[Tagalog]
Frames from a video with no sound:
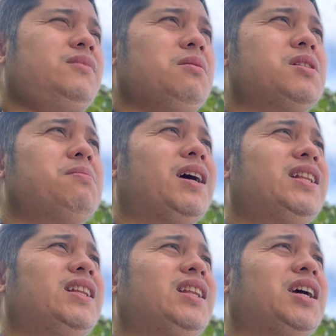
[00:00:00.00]
mas
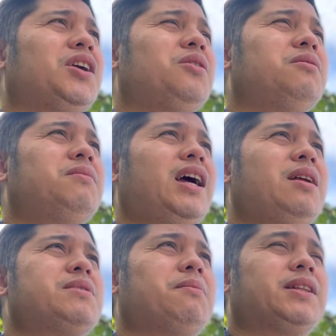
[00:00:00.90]
maganda talaga yung may
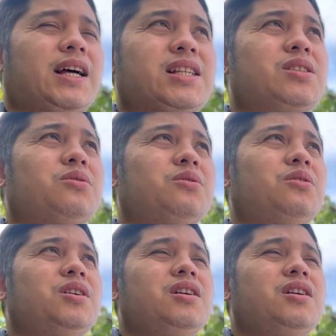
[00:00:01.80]
alam sa batas. So